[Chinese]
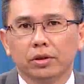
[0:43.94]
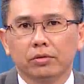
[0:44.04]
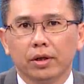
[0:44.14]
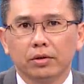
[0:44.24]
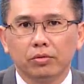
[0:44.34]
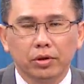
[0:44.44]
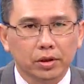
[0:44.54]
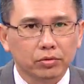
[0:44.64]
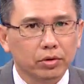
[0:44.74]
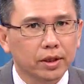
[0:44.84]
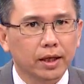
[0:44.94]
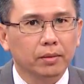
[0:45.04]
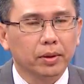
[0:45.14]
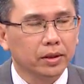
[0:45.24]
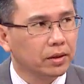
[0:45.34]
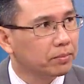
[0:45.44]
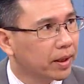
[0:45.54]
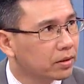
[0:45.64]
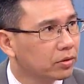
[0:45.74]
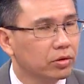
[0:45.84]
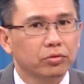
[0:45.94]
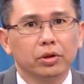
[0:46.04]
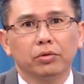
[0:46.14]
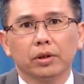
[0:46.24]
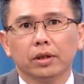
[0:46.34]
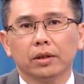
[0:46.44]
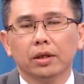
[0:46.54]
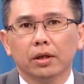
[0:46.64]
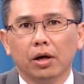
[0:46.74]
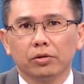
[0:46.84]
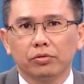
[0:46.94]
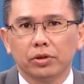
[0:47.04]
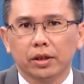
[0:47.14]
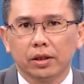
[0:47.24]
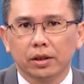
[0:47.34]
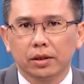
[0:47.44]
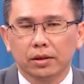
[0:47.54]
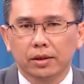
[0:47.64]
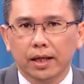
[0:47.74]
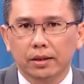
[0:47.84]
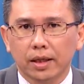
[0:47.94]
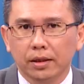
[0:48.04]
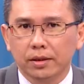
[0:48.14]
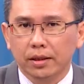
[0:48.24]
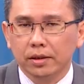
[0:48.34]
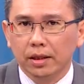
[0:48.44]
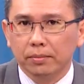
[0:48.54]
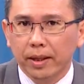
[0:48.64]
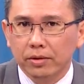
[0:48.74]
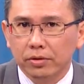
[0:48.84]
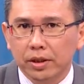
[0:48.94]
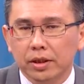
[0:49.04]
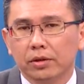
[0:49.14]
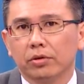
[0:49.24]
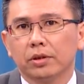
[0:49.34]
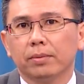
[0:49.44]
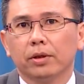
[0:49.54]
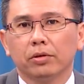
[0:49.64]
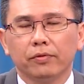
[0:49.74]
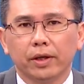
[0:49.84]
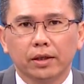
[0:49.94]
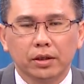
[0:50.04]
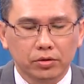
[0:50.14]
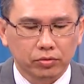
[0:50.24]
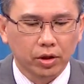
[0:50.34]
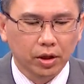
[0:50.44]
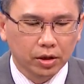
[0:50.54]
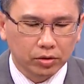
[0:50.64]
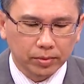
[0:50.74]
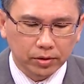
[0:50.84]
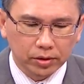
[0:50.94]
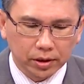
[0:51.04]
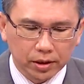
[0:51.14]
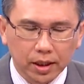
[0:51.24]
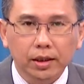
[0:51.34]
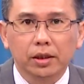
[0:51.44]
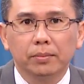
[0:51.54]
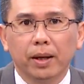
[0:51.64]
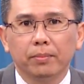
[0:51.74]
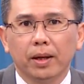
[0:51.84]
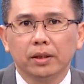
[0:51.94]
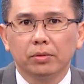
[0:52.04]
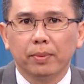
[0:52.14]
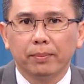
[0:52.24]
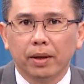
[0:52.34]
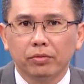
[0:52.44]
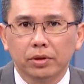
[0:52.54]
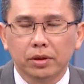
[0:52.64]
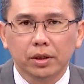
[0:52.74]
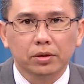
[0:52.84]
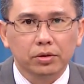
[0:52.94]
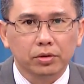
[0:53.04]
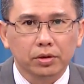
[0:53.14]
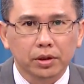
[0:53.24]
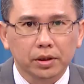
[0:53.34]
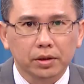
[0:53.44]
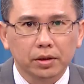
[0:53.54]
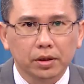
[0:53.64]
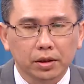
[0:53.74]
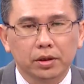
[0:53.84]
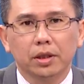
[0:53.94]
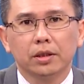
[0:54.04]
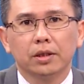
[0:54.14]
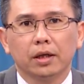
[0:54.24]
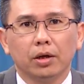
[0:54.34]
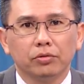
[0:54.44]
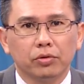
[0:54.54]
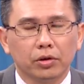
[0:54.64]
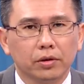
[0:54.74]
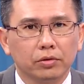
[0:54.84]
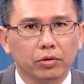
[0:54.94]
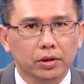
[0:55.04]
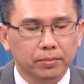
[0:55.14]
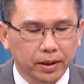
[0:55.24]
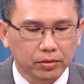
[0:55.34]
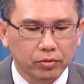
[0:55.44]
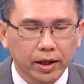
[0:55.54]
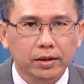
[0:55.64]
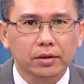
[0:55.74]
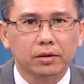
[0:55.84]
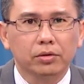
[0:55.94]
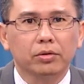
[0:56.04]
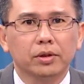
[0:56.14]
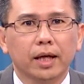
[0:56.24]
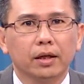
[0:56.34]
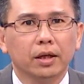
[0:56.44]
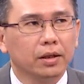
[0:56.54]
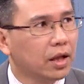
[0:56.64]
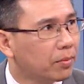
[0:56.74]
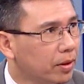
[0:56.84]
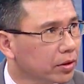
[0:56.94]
实观众，或者说在每天盘中有锁定我跟啊苏贤的一个在三立财经台的盘中连线，投资朋友都非常清楚。我们从整个上个礼拜八千八百五十点就已经领先市场，告诉投资者说，这边外资有在绕跑